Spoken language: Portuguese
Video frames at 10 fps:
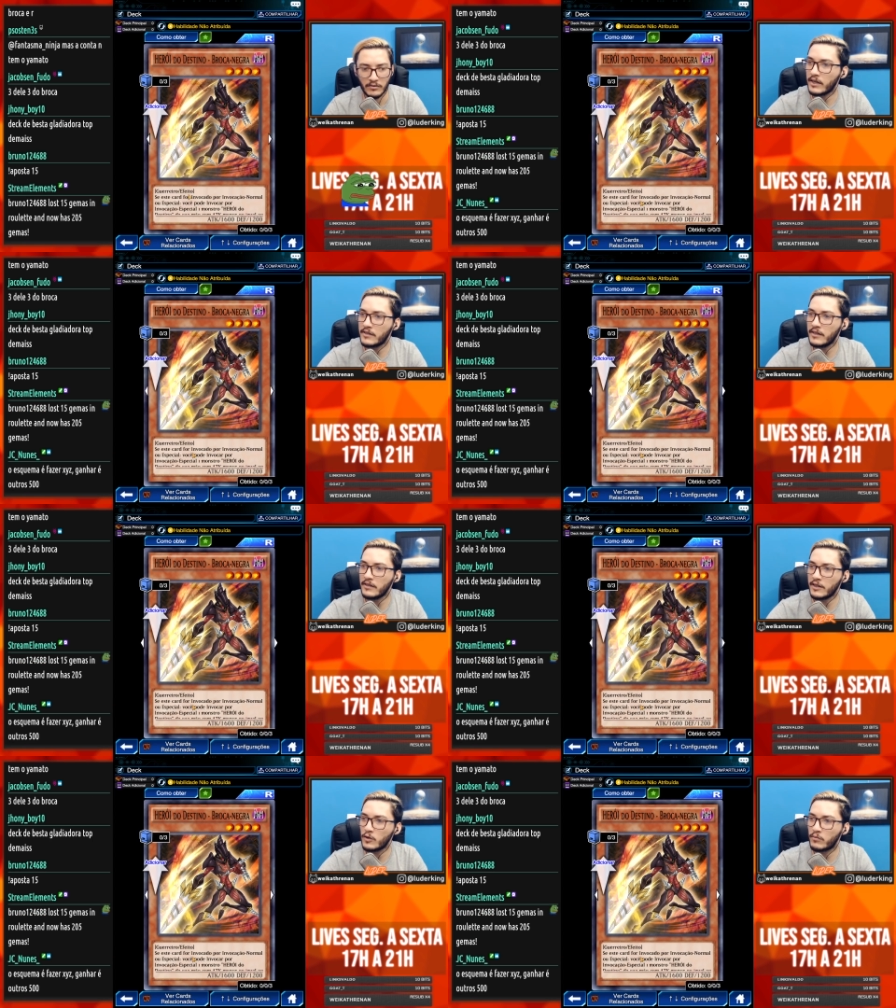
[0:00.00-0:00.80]
Três
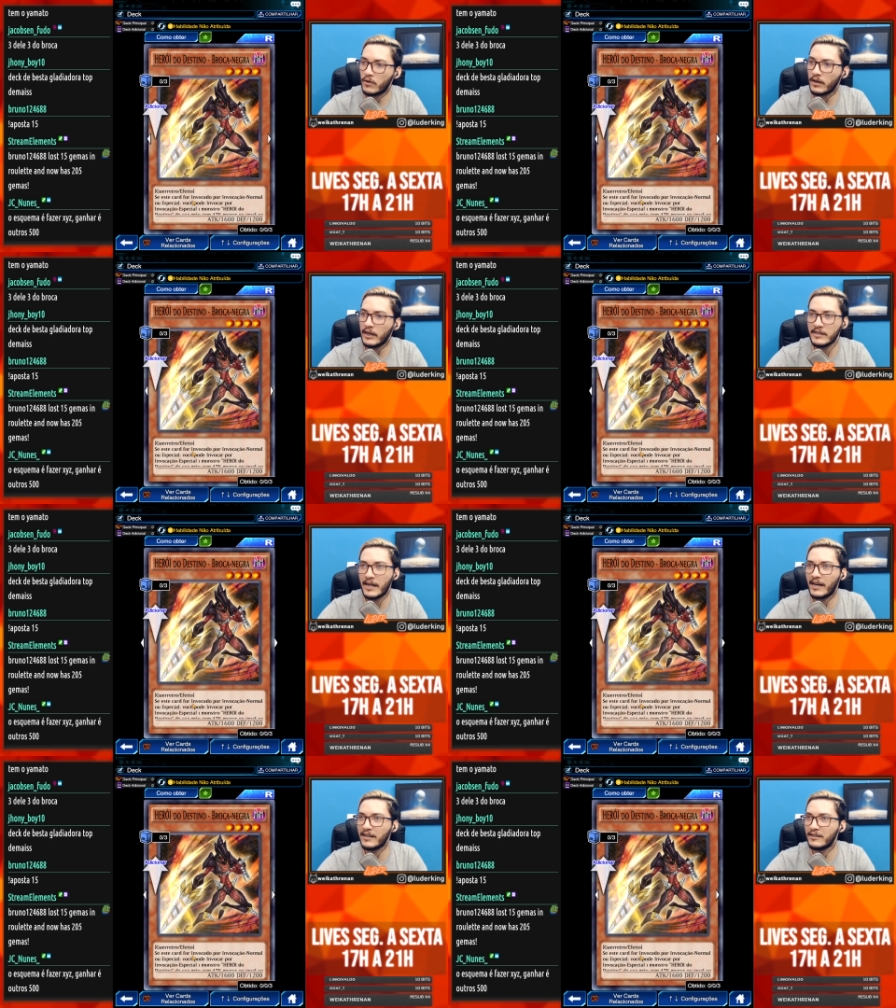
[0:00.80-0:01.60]
dele, três do Broca e
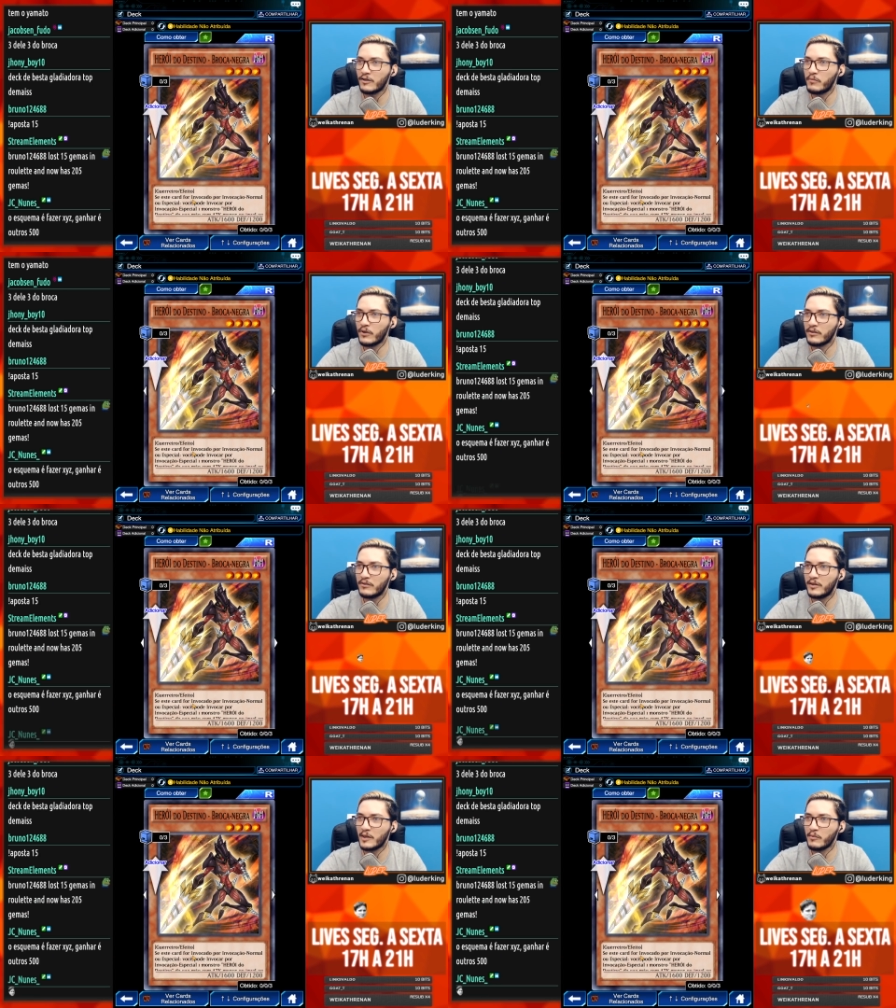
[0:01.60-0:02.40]
já era. Então
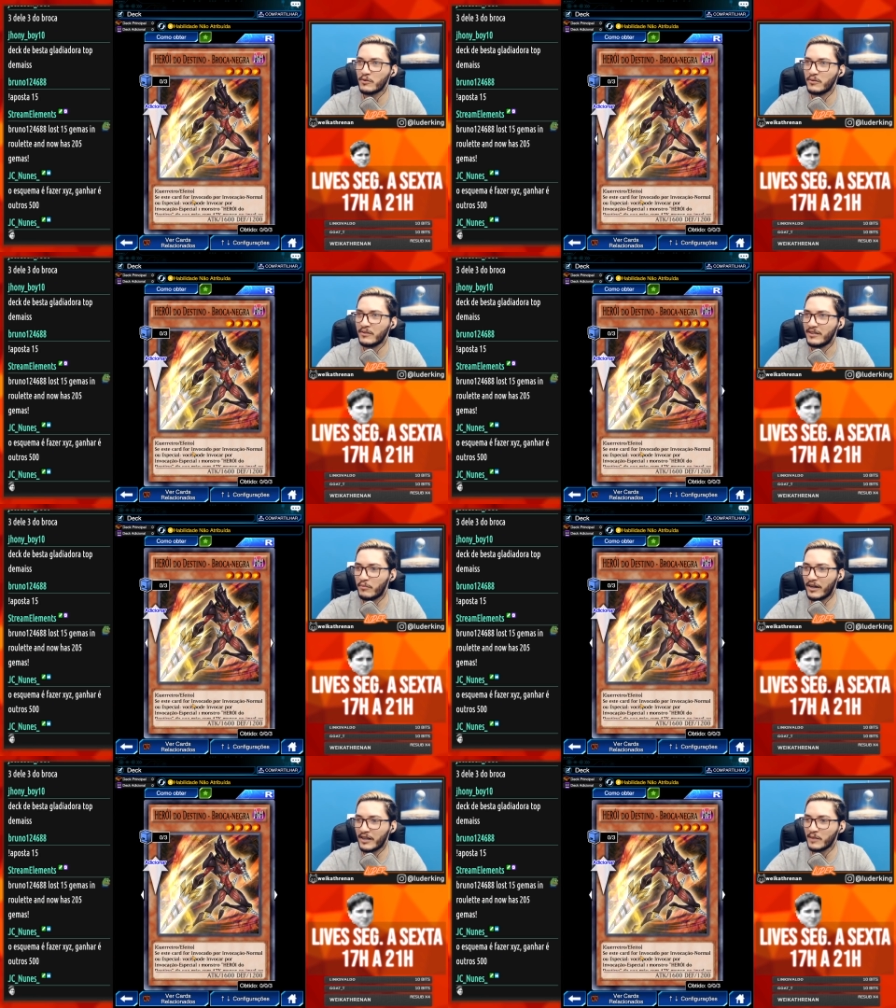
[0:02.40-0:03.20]
pronto. Temos um.
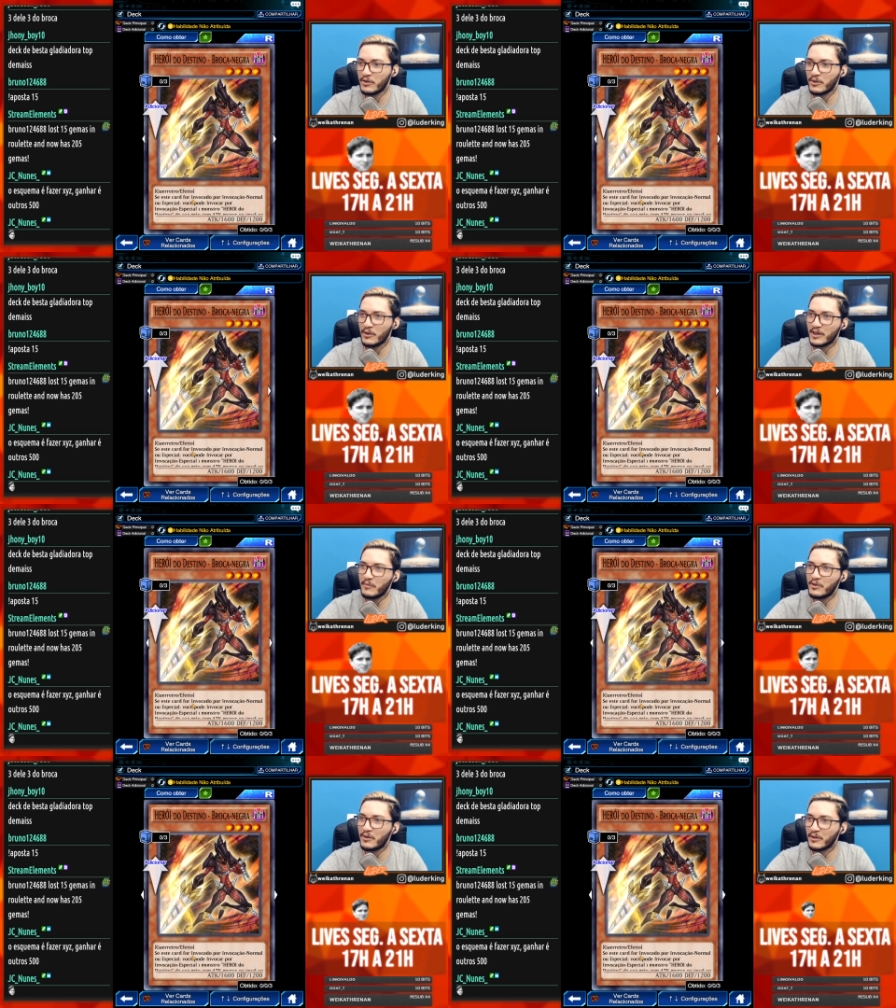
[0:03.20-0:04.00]
Bora, temos jogo,
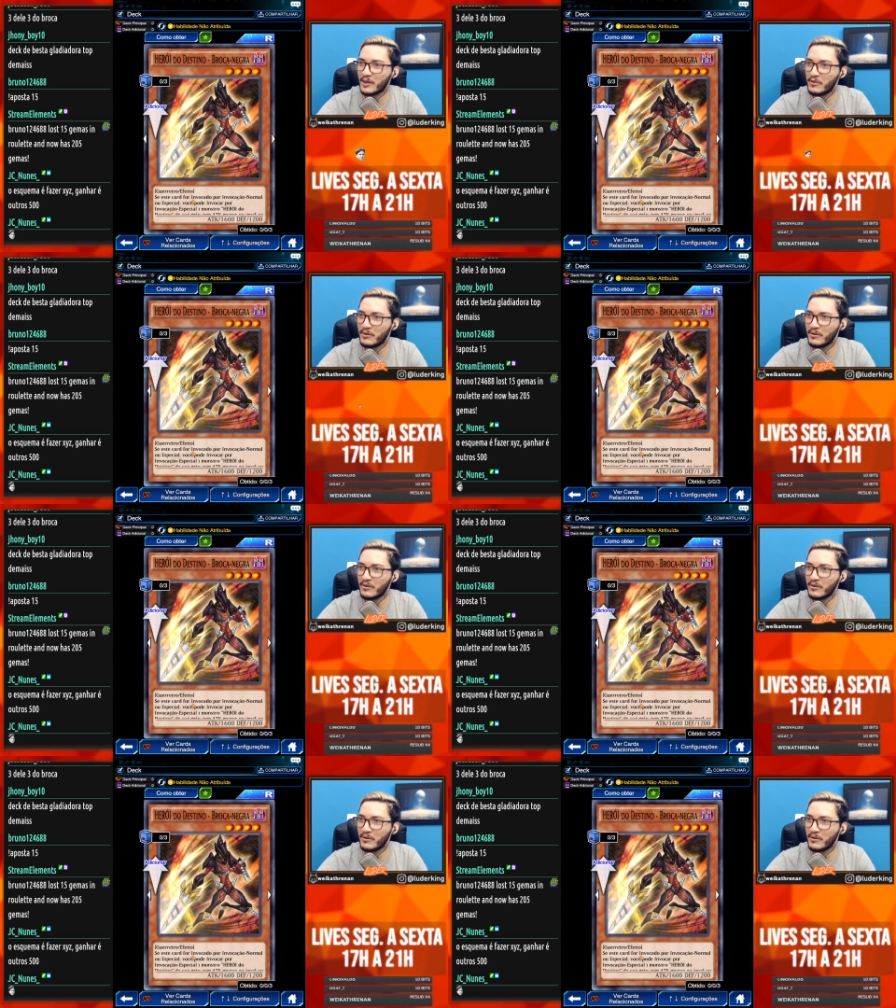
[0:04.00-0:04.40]
temos jogo, temos